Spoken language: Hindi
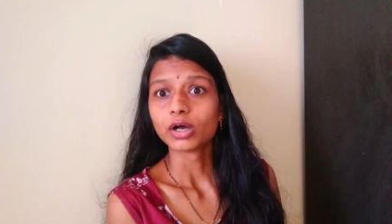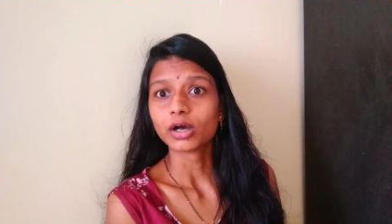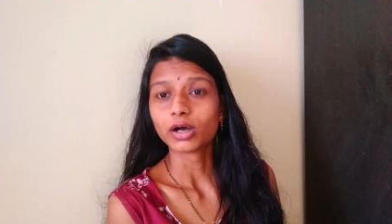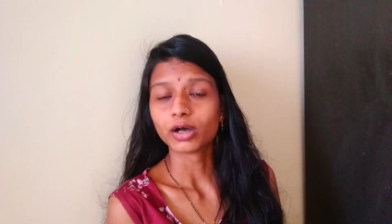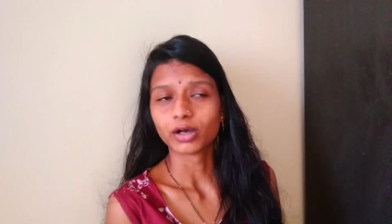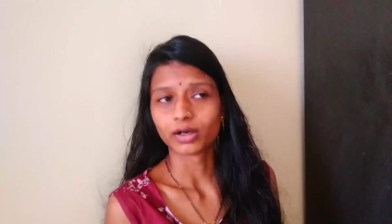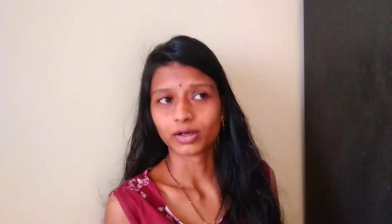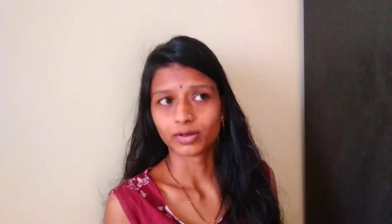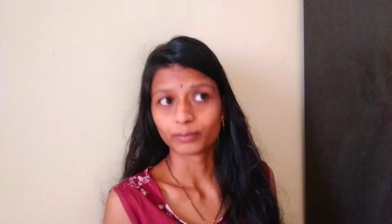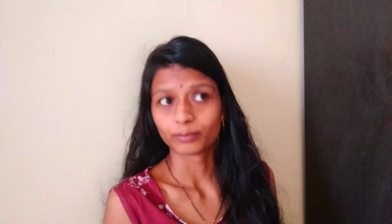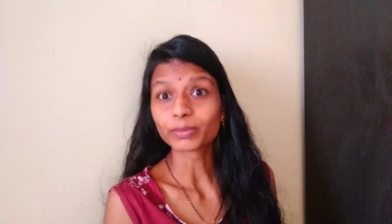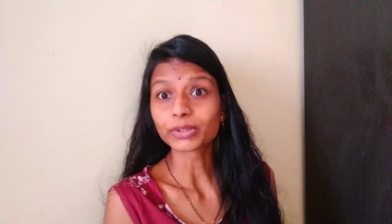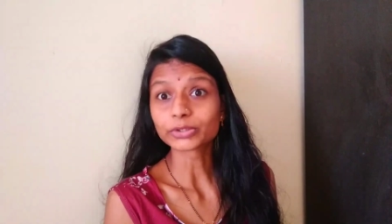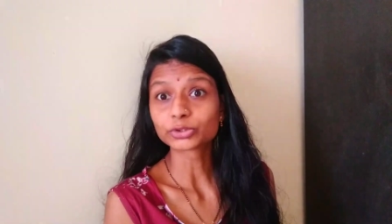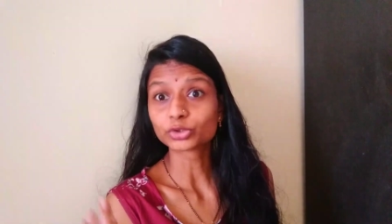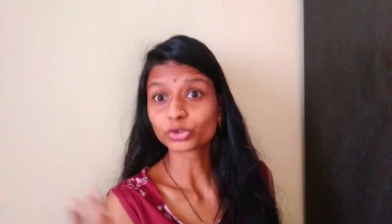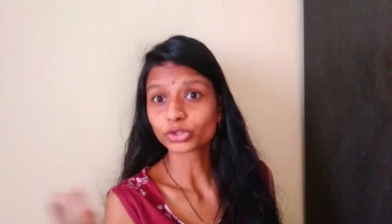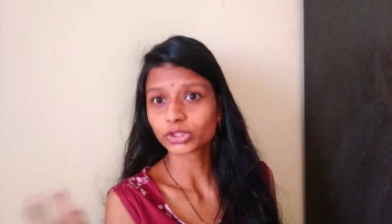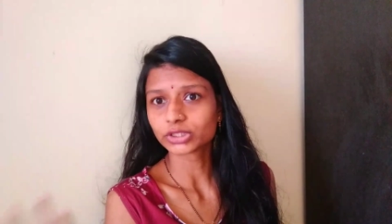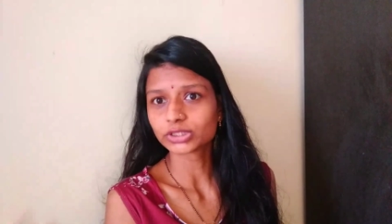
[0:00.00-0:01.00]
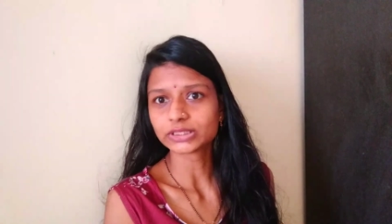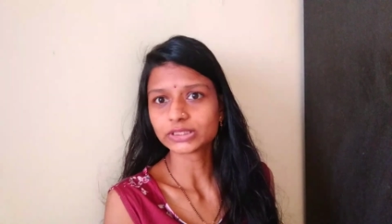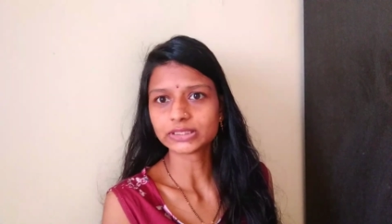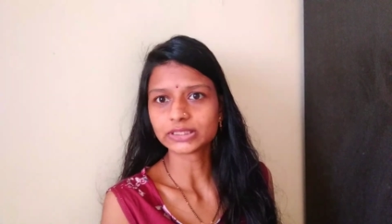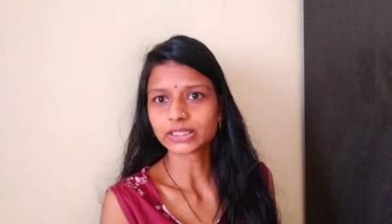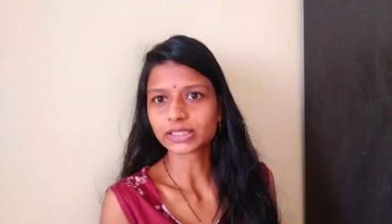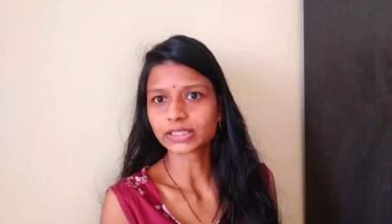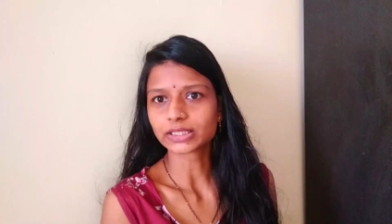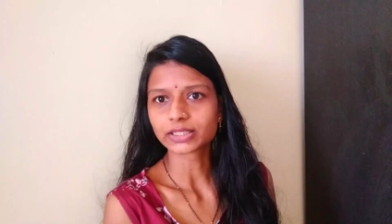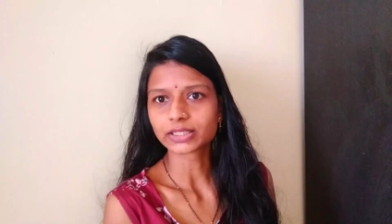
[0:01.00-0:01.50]
आ, बच्चों की
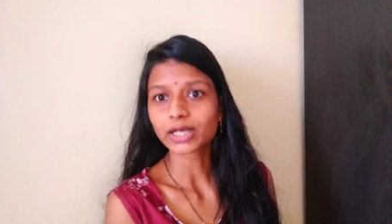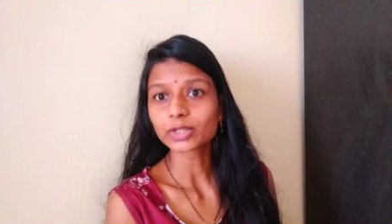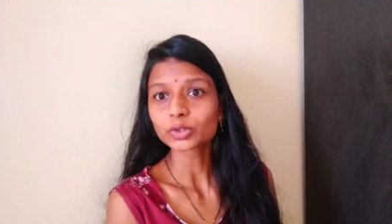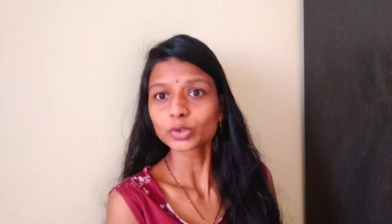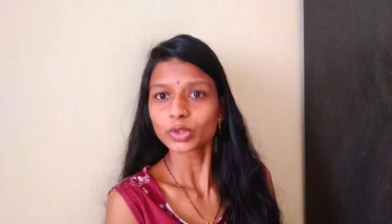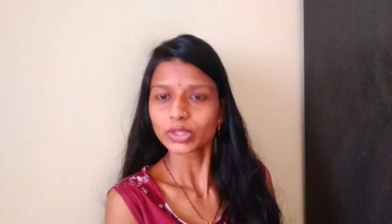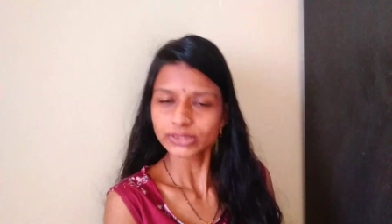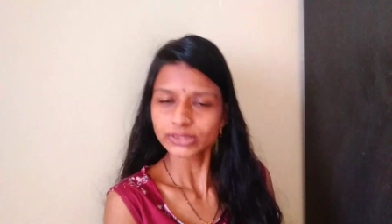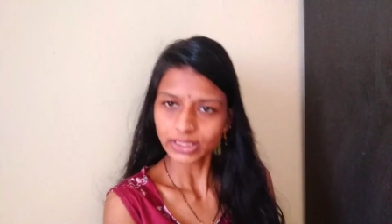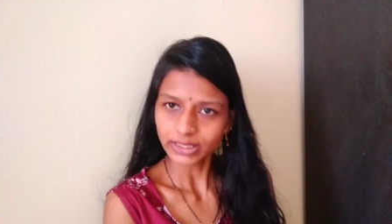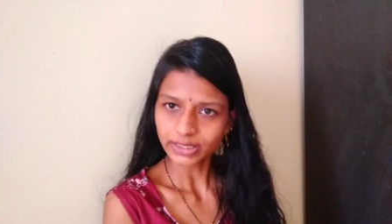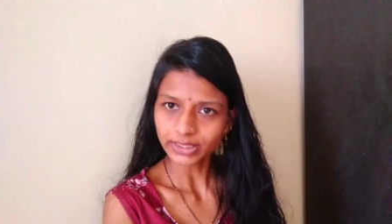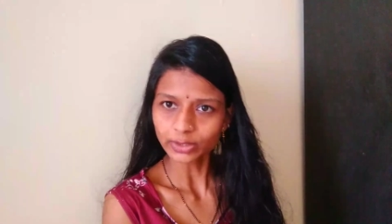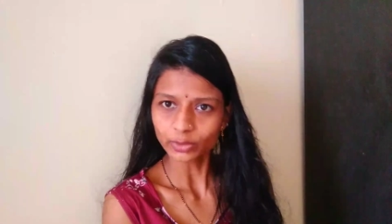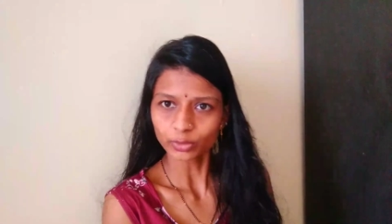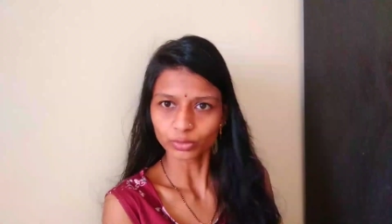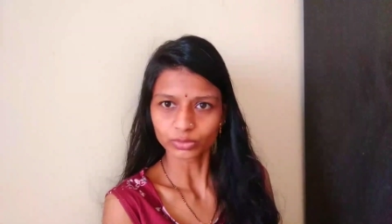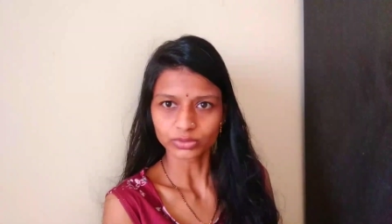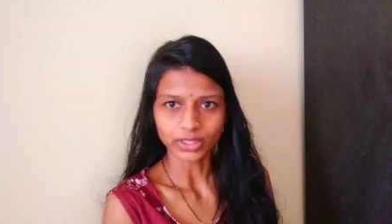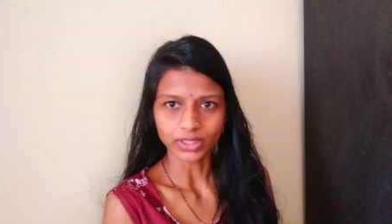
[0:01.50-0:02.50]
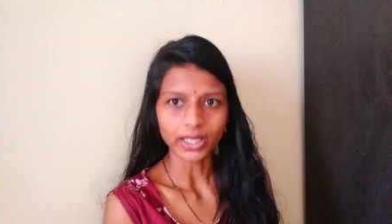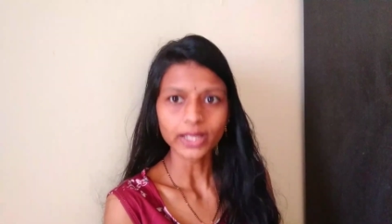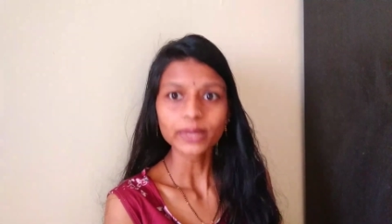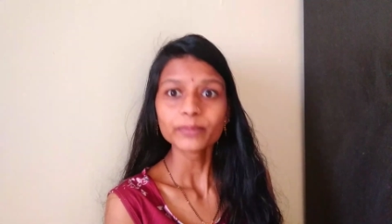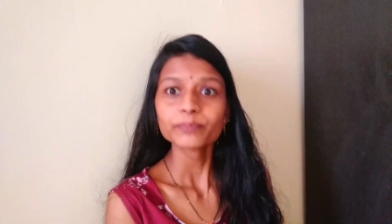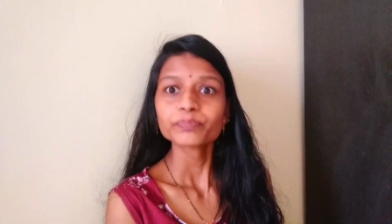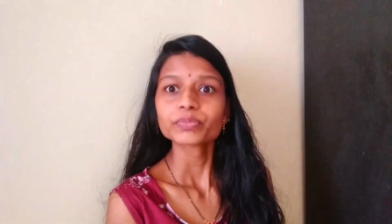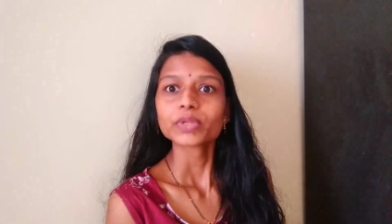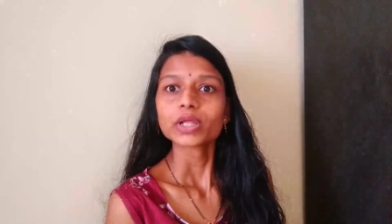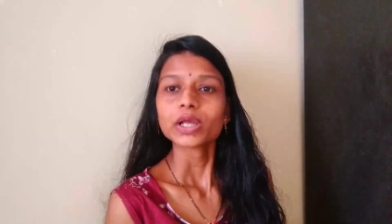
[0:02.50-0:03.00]
जिंदगी का तो ऐसा नहीं होता है